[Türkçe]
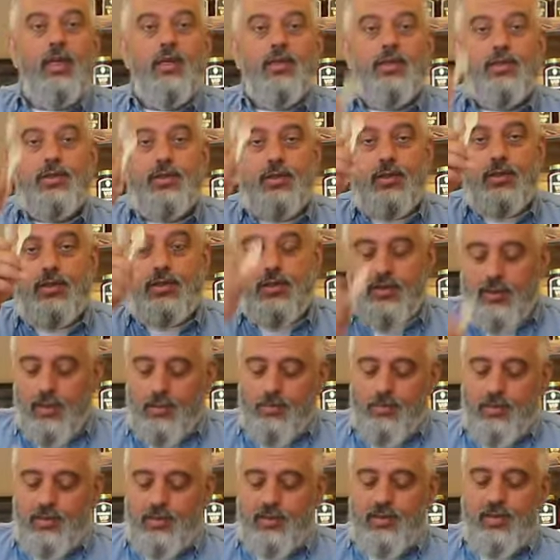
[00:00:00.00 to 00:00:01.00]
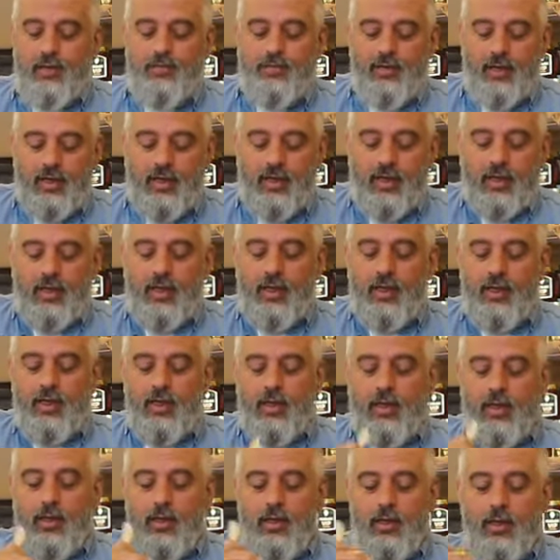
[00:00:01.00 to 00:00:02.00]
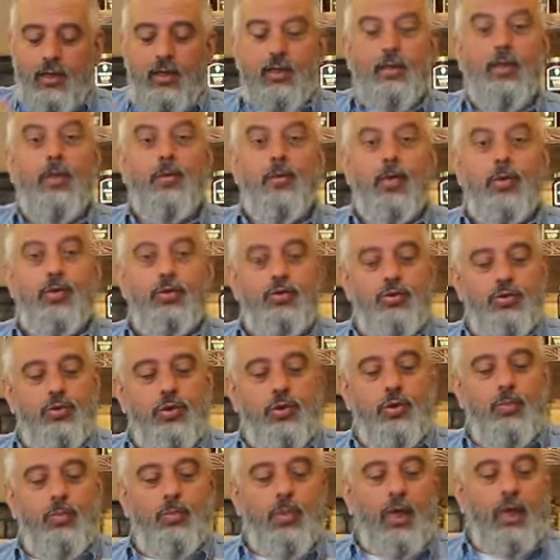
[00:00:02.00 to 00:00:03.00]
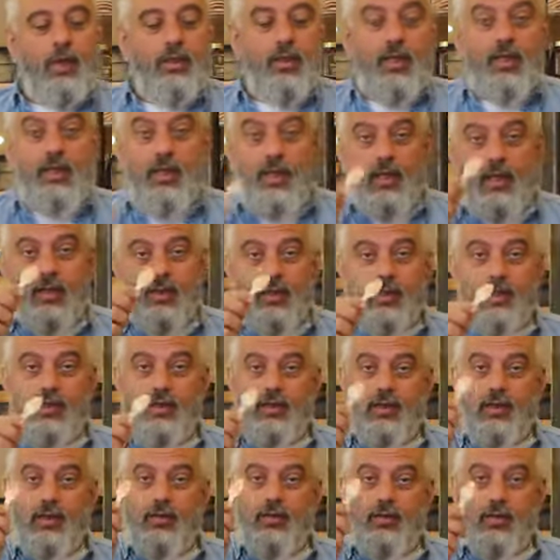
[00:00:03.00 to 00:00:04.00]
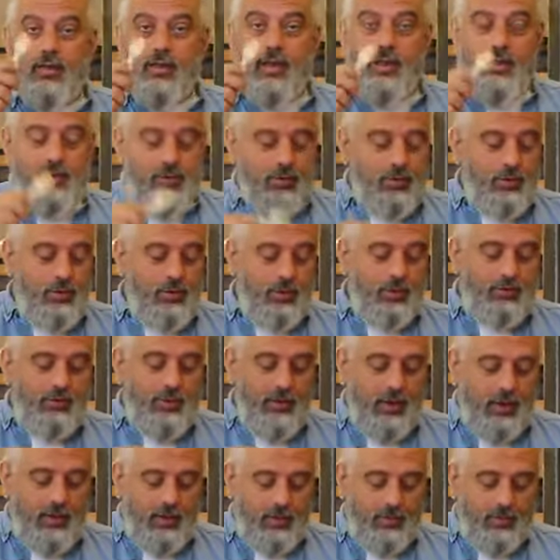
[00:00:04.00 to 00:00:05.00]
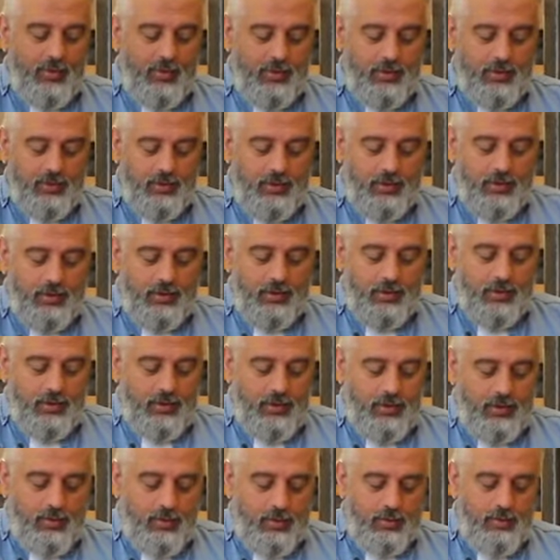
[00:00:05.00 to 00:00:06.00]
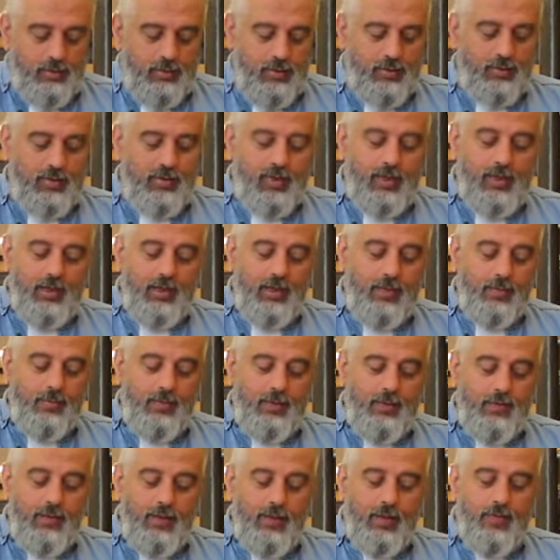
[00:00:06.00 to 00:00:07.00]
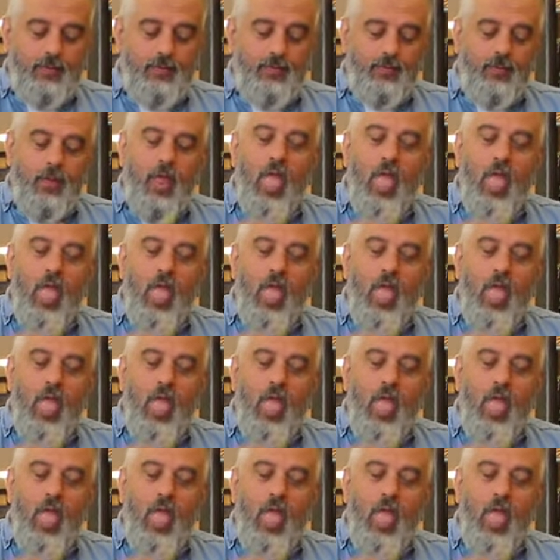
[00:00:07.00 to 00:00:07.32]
Sizin için de bir sefer yemek üflüyorum baldan ne kadar etkili ve tesirli olduğunu anlatmak için. Bismillahirrahmanirrahim.